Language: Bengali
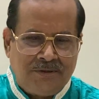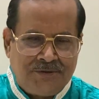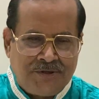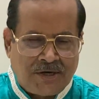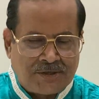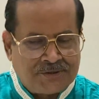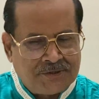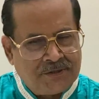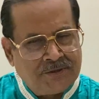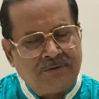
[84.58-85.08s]

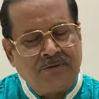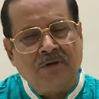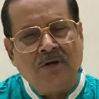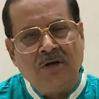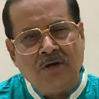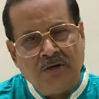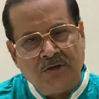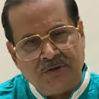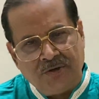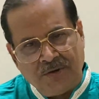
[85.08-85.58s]
ডক্টর
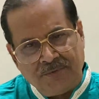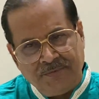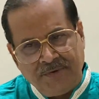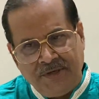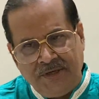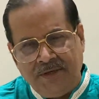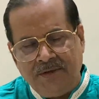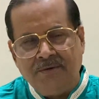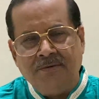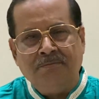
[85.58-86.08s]
রবি
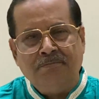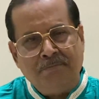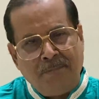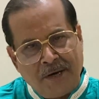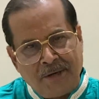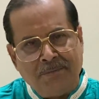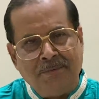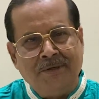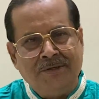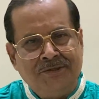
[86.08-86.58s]

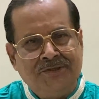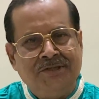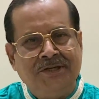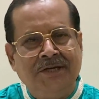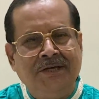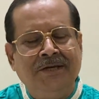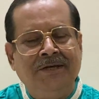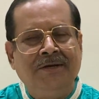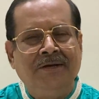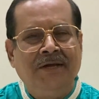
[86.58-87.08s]
বর্মনজি
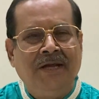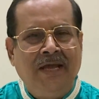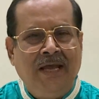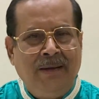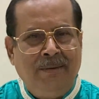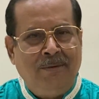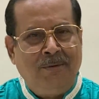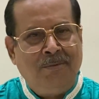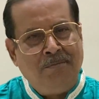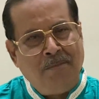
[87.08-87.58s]

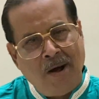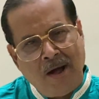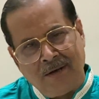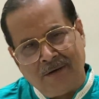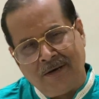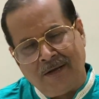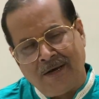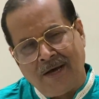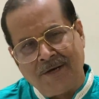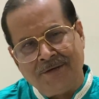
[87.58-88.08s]
এবং
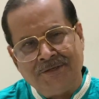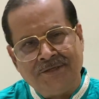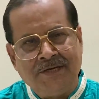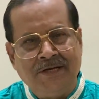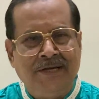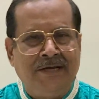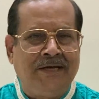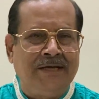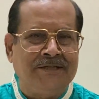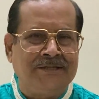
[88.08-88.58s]
বাংলা গানটি
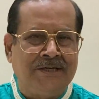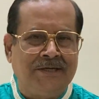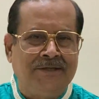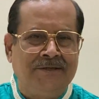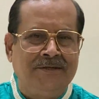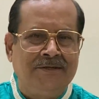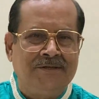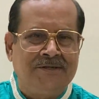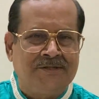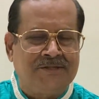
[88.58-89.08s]
লিখেছেন
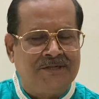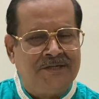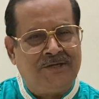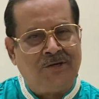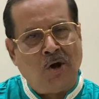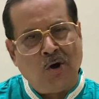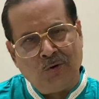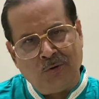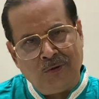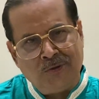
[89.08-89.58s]
শ্রী
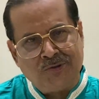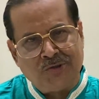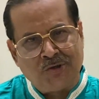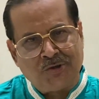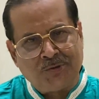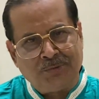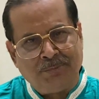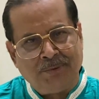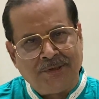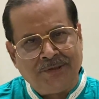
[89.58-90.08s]
অনল
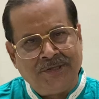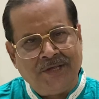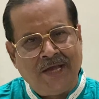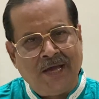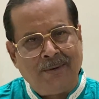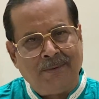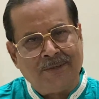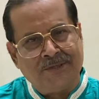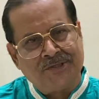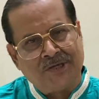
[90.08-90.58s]
চট্টোপাধ্যায়
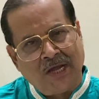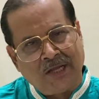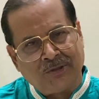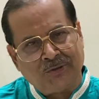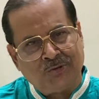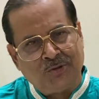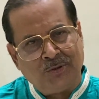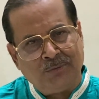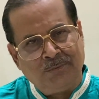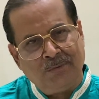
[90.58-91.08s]
আমার
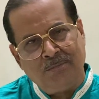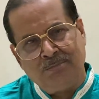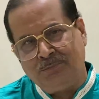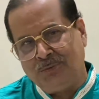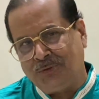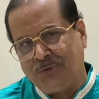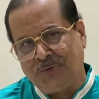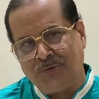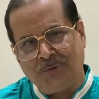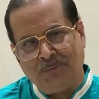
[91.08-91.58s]
ছাত্র এবং
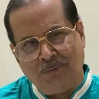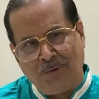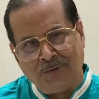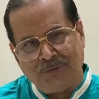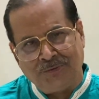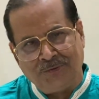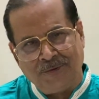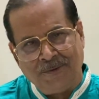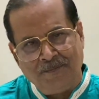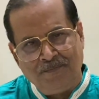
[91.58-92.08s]
পুত্রবধ
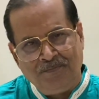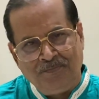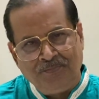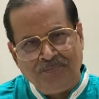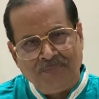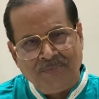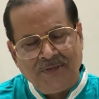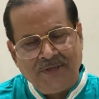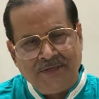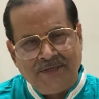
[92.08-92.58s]

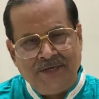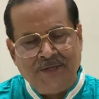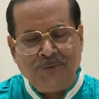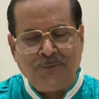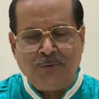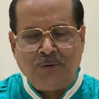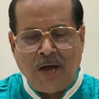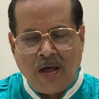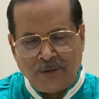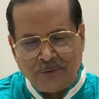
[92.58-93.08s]
কিন্তু
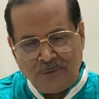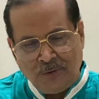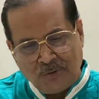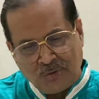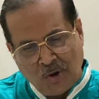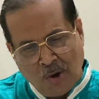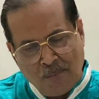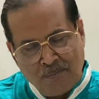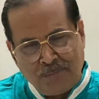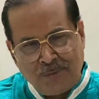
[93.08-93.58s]
গানগুলো
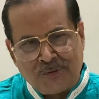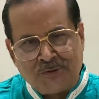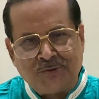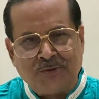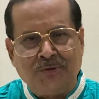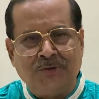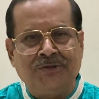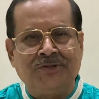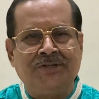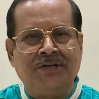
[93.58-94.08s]
কম্পোজ
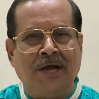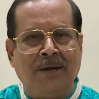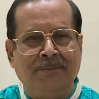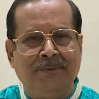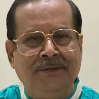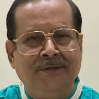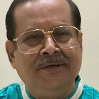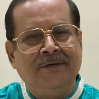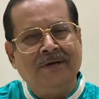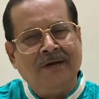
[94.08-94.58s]
করেছি
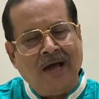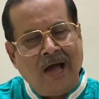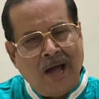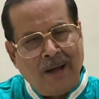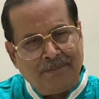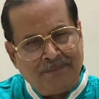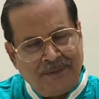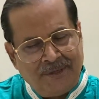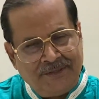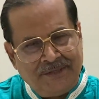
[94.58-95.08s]
আমি
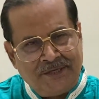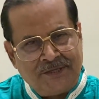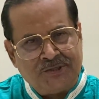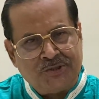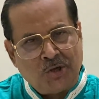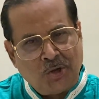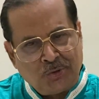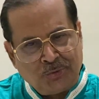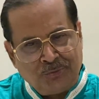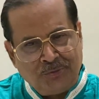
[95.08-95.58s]
আপনাদের
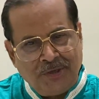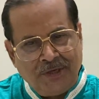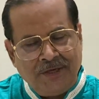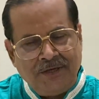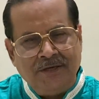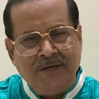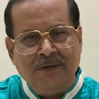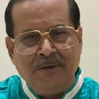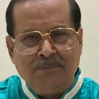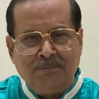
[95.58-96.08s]
চরণে
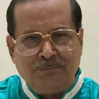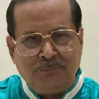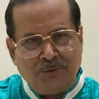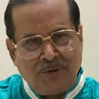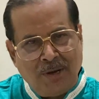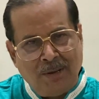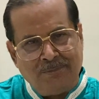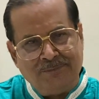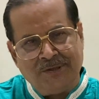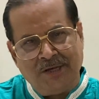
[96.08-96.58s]

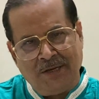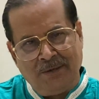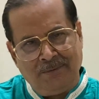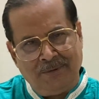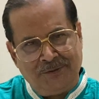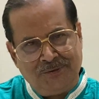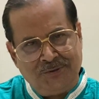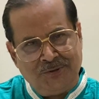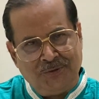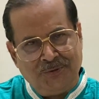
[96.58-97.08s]
প্রণাম
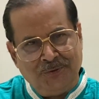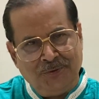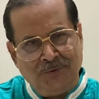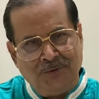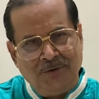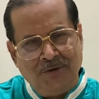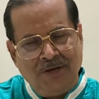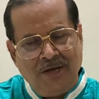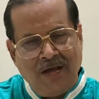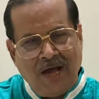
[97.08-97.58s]
জানাবার জন্য
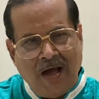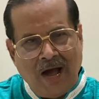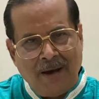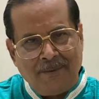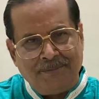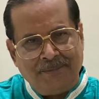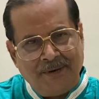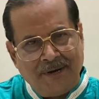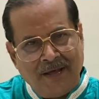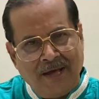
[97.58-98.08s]

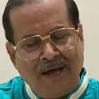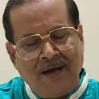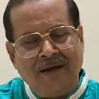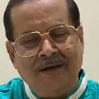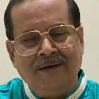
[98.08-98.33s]
আপনারা